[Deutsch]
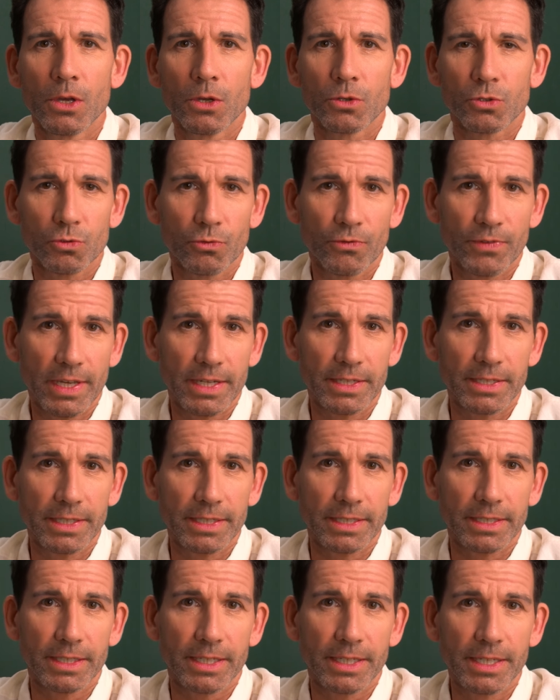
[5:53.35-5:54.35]
So werden
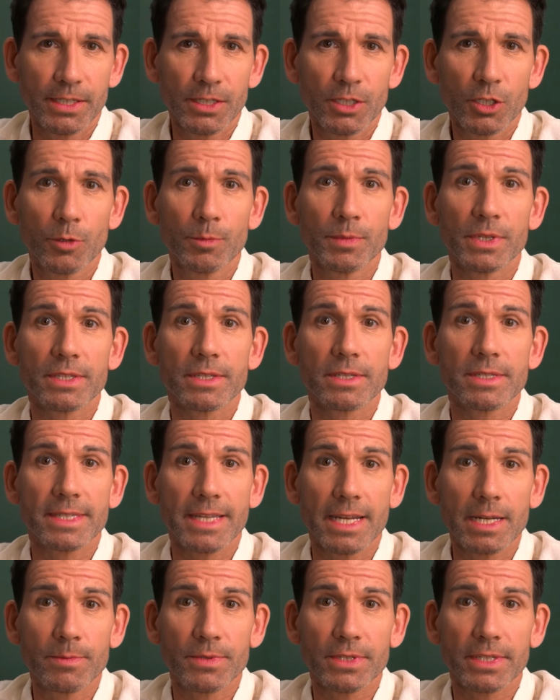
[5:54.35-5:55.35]
ihre Kinder, bis sie
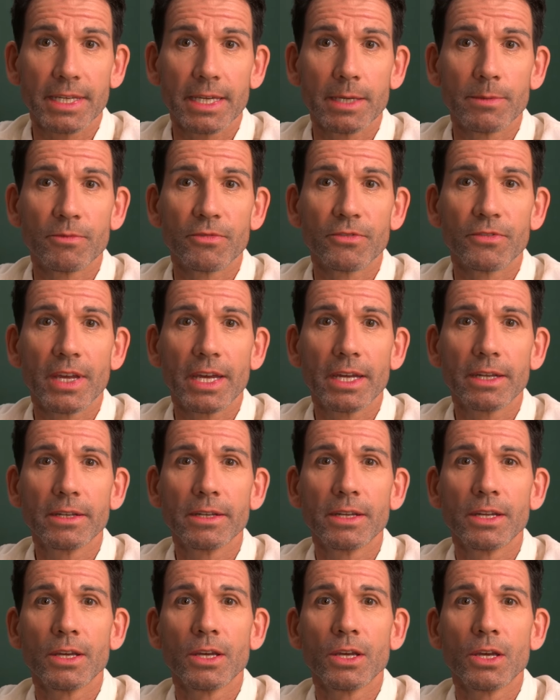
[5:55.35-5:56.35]
selbst geimpft
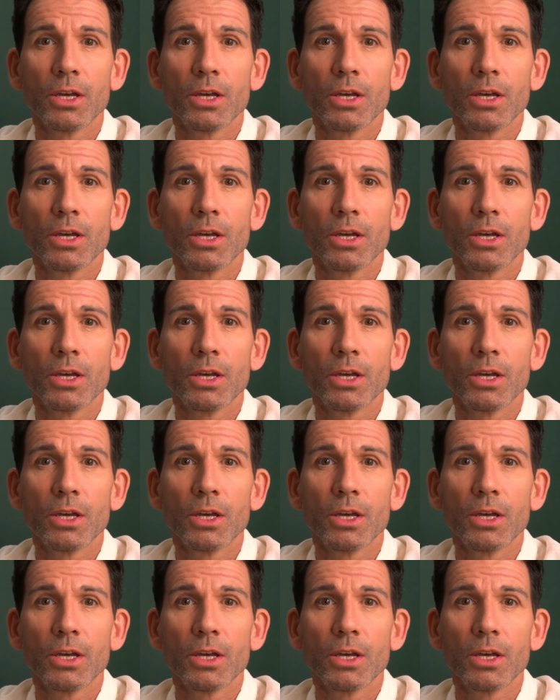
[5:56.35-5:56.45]
werden,